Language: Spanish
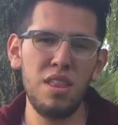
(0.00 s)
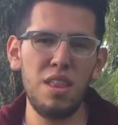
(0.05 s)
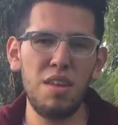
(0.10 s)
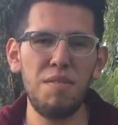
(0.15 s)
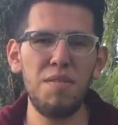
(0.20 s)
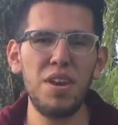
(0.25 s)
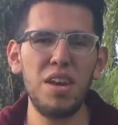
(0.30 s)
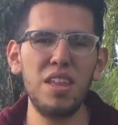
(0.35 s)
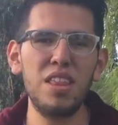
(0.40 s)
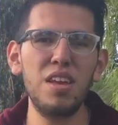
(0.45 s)

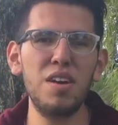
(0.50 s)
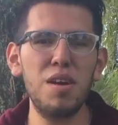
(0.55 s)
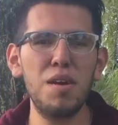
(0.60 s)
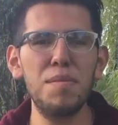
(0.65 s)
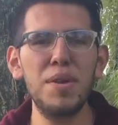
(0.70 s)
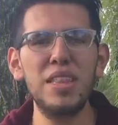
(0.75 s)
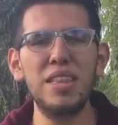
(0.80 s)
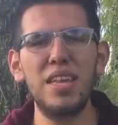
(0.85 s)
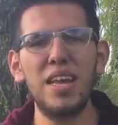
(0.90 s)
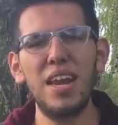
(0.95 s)

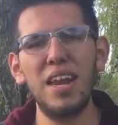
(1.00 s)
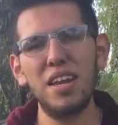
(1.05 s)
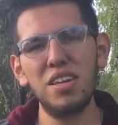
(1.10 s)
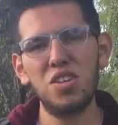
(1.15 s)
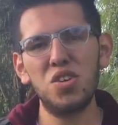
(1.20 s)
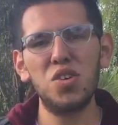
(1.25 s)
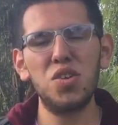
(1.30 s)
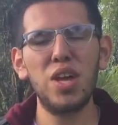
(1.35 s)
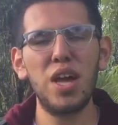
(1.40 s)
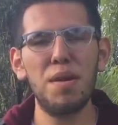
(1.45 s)
definitivamente el
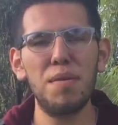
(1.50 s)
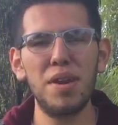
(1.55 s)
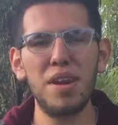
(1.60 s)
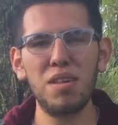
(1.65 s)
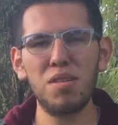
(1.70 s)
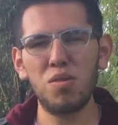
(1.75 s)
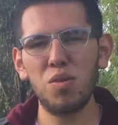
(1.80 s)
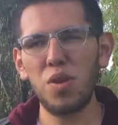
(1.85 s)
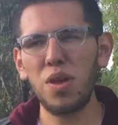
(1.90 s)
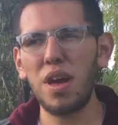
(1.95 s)
hecho de haber
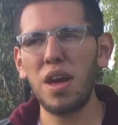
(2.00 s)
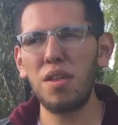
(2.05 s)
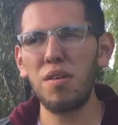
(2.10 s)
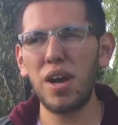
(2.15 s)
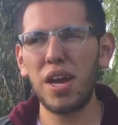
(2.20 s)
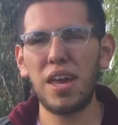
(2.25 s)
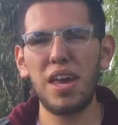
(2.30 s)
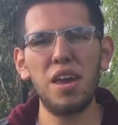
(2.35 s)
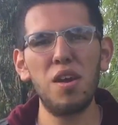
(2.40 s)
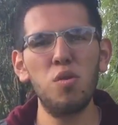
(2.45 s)
estudiado
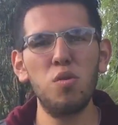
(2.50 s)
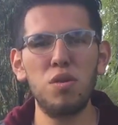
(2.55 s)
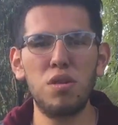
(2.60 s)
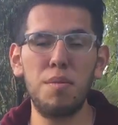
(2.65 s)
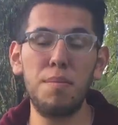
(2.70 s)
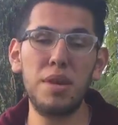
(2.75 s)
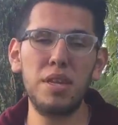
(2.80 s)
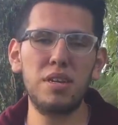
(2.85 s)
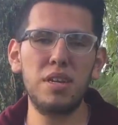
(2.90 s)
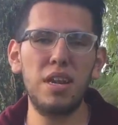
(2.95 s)
aquí un
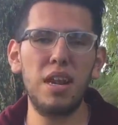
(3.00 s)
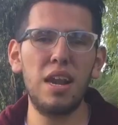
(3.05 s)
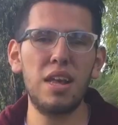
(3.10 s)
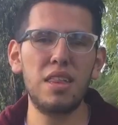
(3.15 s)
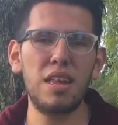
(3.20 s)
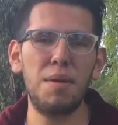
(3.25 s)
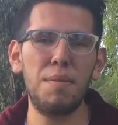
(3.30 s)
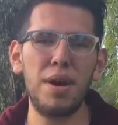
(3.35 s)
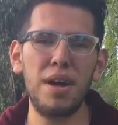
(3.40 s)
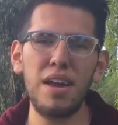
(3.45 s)
semestre en la
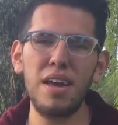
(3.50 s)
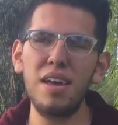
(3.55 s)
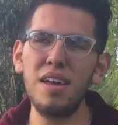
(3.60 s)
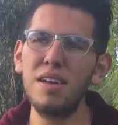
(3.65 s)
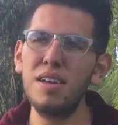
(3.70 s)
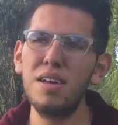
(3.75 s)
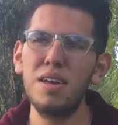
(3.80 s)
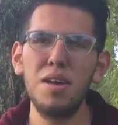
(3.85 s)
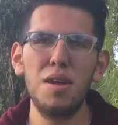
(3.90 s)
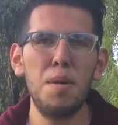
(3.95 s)
sabana
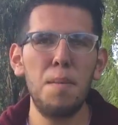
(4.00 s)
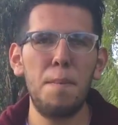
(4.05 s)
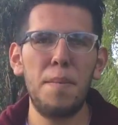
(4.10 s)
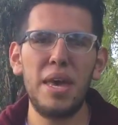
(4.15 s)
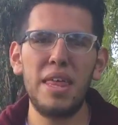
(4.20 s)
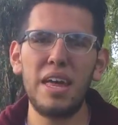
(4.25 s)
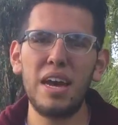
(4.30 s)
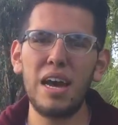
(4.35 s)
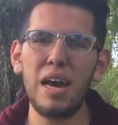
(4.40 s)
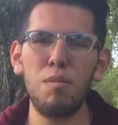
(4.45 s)

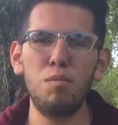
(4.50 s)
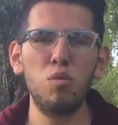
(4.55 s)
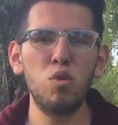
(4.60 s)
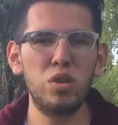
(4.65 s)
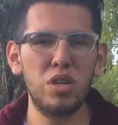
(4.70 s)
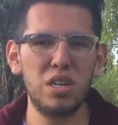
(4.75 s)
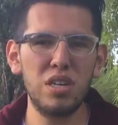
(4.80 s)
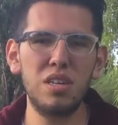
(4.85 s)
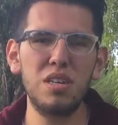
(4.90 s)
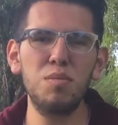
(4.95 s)
me deja
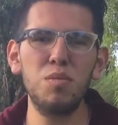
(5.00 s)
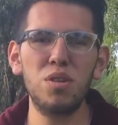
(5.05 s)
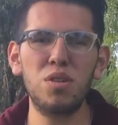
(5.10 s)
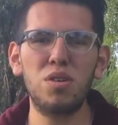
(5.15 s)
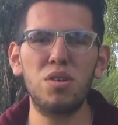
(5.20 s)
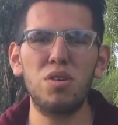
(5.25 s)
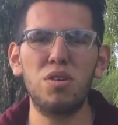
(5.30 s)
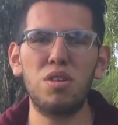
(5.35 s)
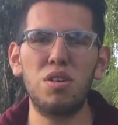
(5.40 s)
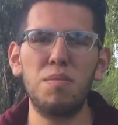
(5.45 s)
muchísimos
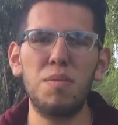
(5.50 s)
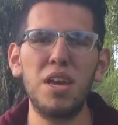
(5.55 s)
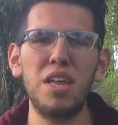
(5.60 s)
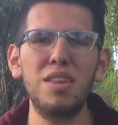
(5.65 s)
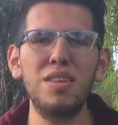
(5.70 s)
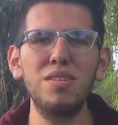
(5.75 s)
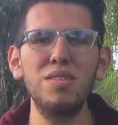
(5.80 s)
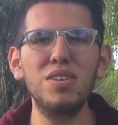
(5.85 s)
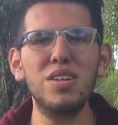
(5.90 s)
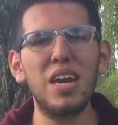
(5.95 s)

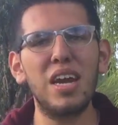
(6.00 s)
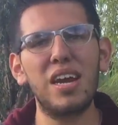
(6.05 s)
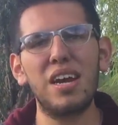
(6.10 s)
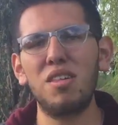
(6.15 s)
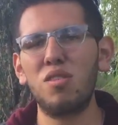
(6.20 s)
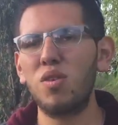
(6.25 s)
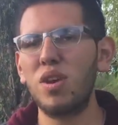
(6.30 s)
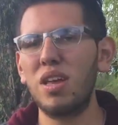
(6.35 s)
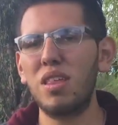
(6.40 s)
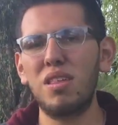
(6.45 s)
conocimientos, ya que
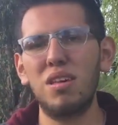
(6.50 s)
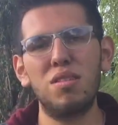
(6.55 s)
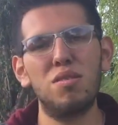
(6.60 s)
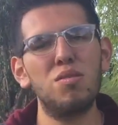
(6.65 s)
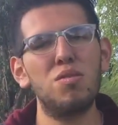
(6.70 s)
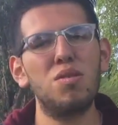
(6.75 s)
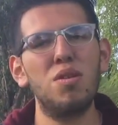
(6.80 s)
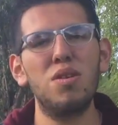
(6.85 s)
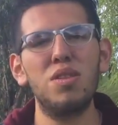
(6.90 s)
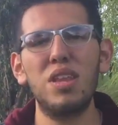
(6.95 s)
es una
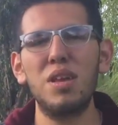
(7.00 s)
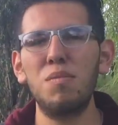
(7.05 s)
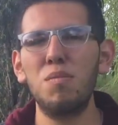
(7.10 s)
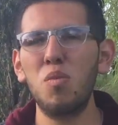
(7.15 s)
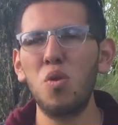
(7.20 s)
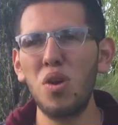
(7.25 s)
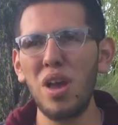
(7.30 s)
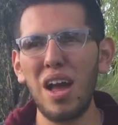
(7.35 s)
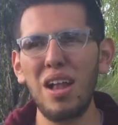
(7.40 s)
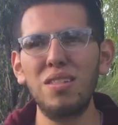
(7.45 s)
institución de
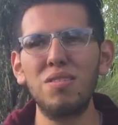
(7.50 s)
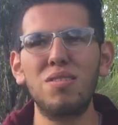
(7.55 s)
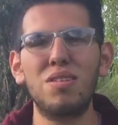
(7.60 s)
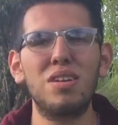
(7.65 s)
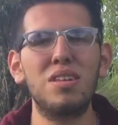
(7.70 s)
muy alto